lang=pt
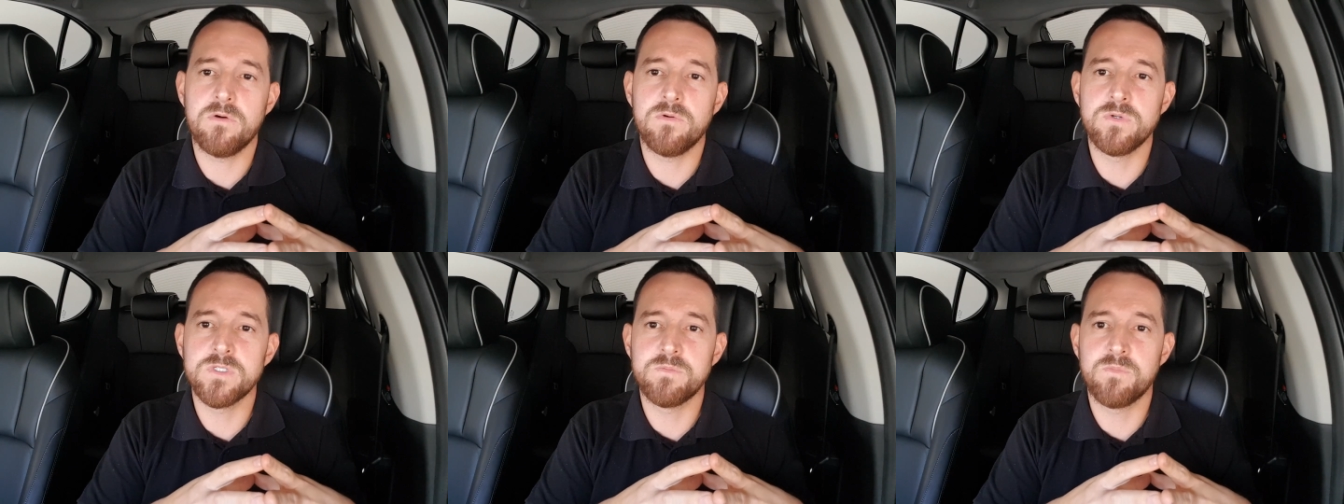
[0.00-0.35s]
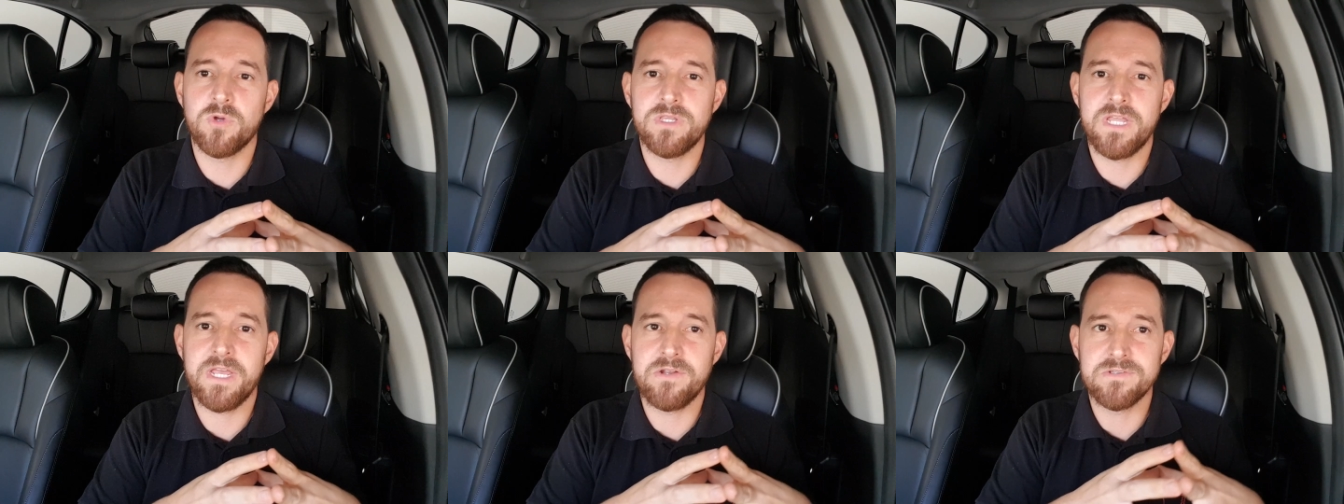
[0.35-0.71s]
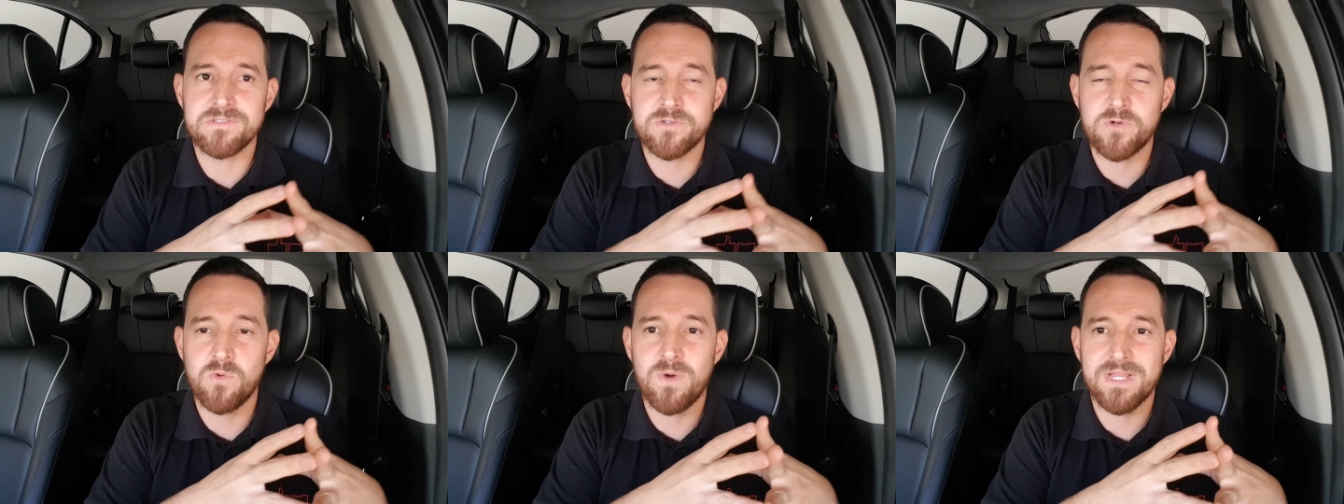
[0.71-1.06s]
os modelos
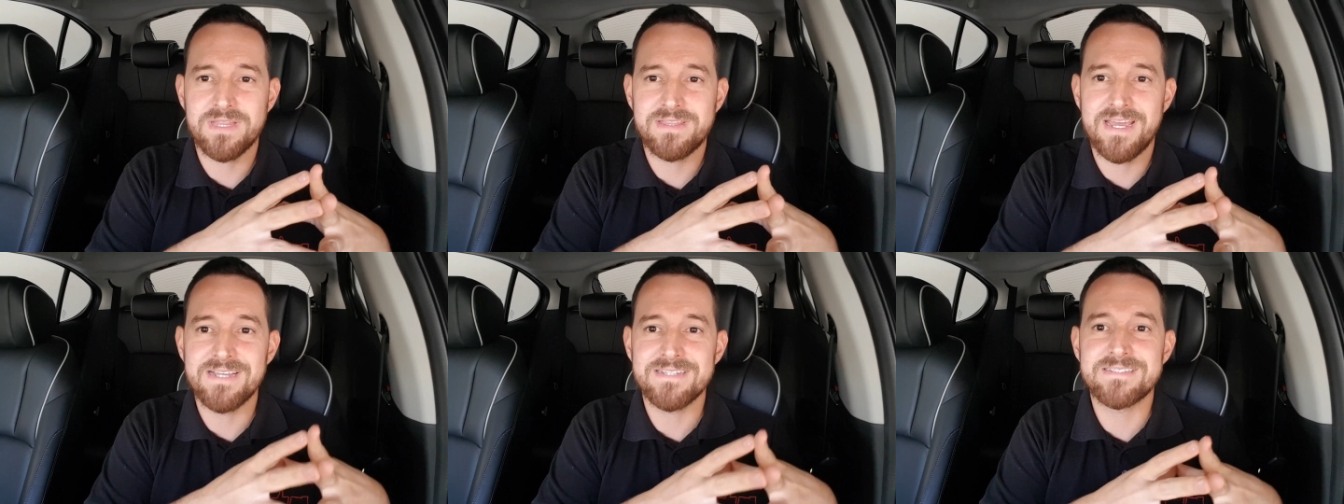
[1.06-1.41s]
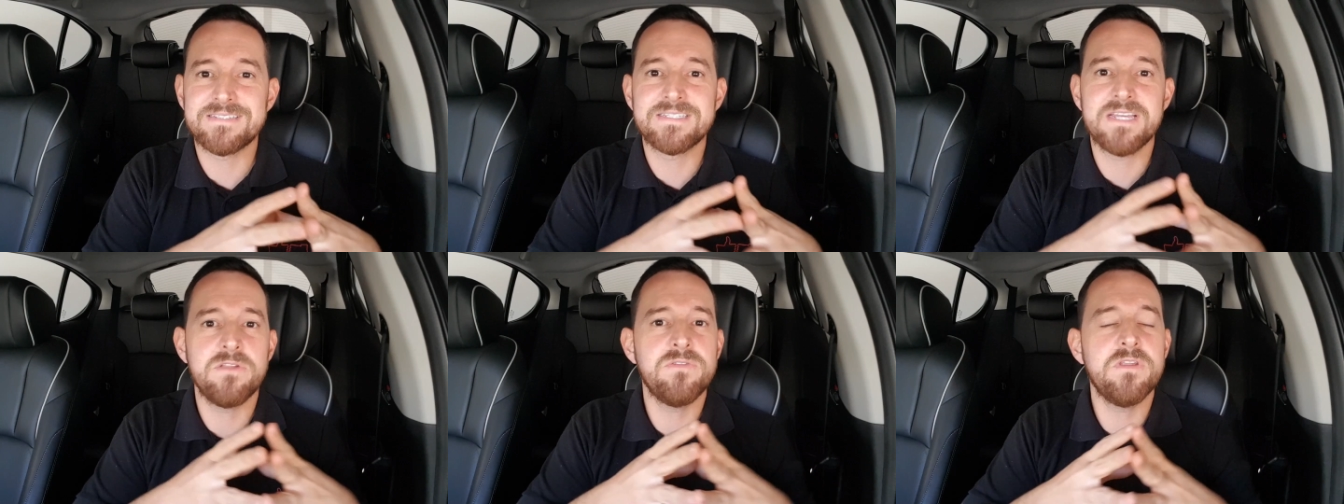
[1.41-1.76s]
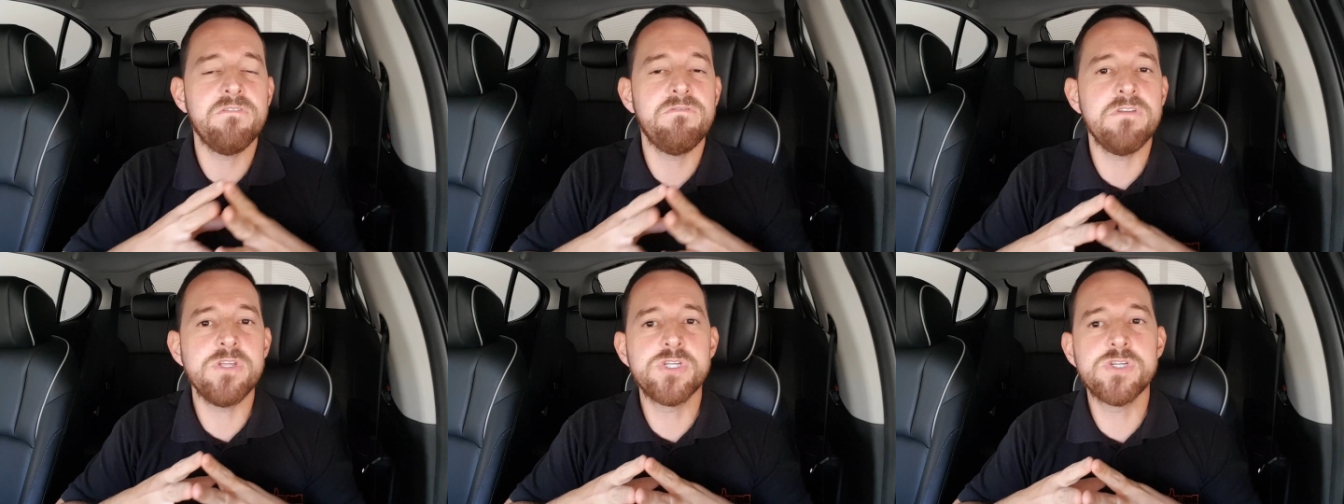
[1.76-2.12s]
com até
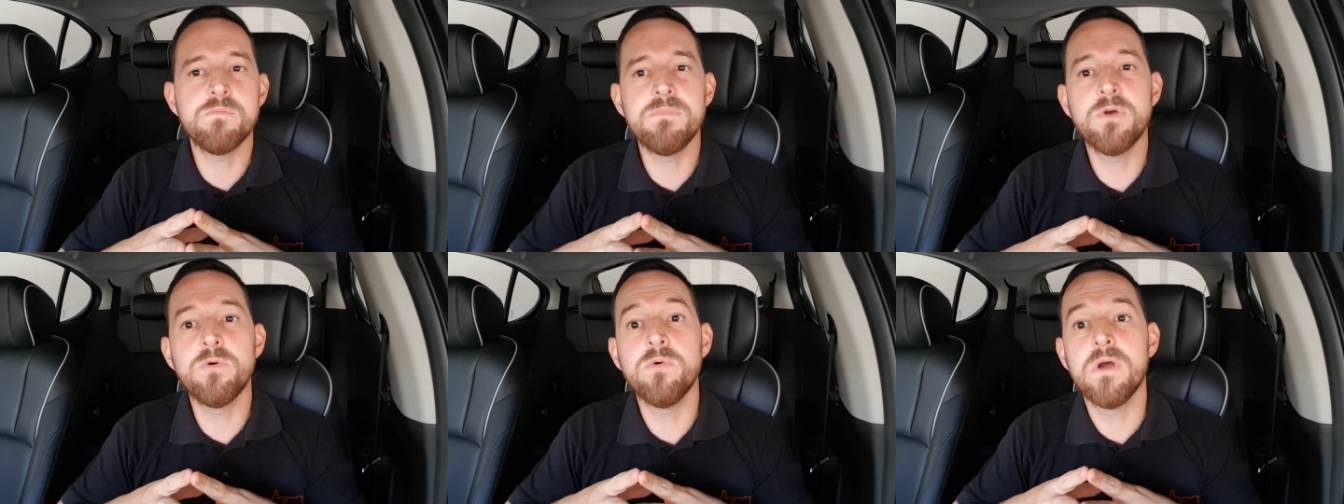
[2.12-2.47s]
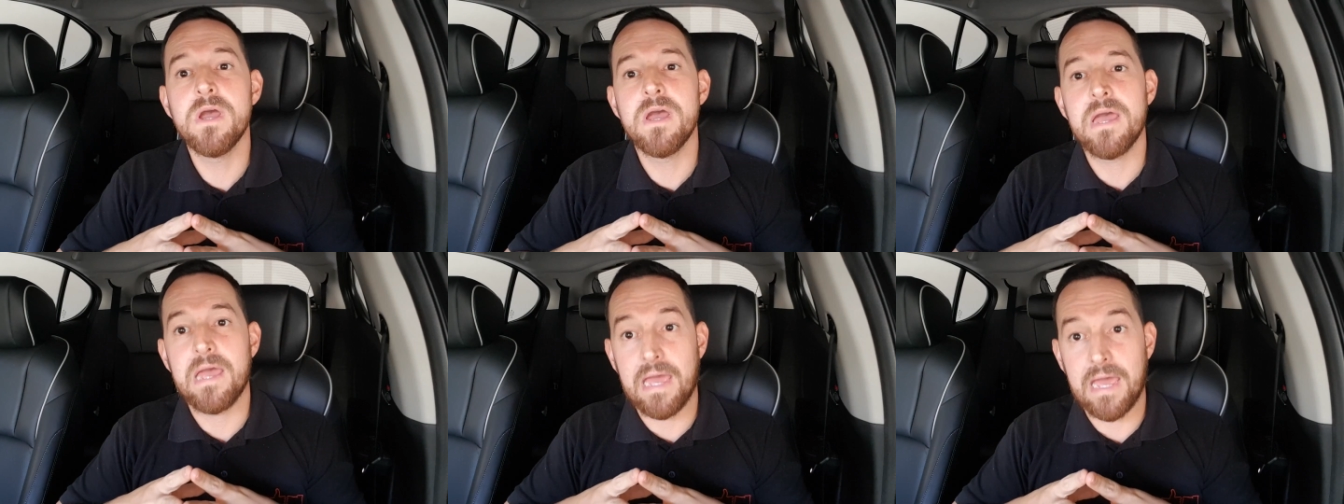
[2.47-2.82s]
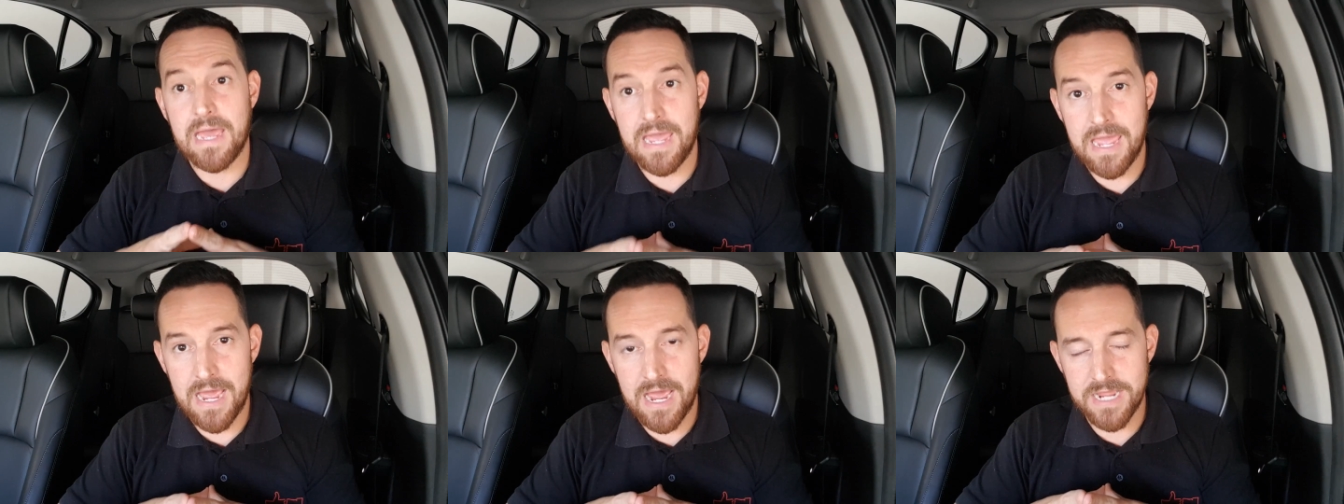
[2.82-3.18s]
120 mil
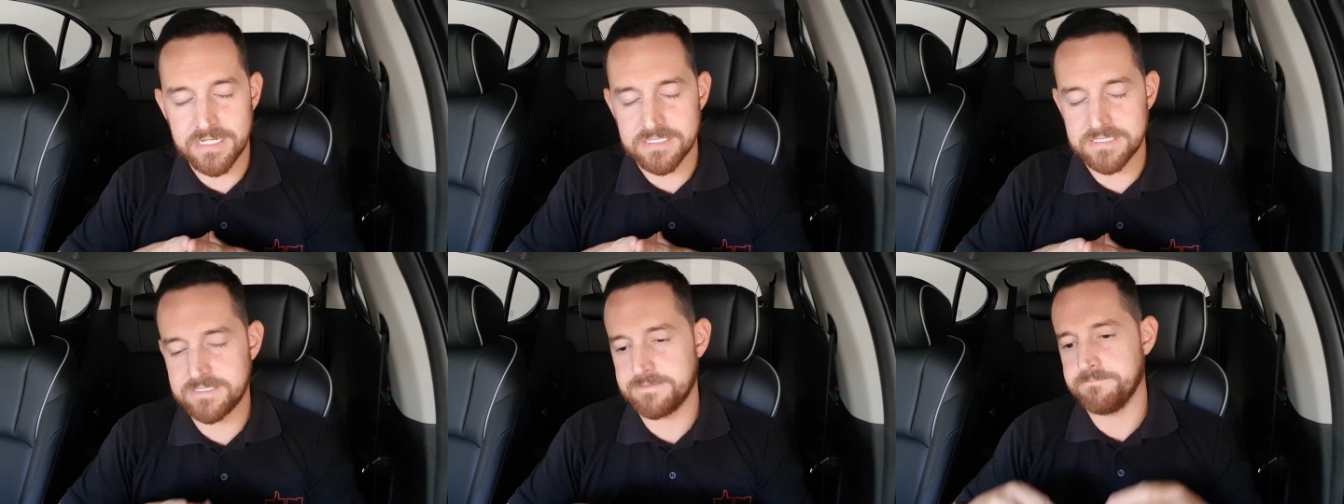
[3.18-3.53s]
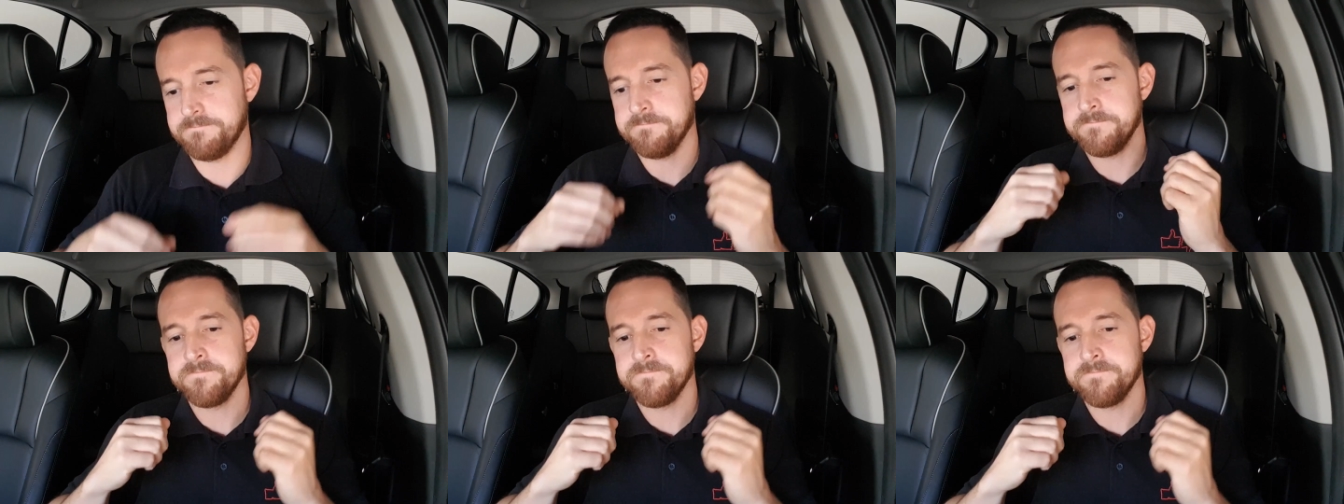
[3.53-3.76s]
reais.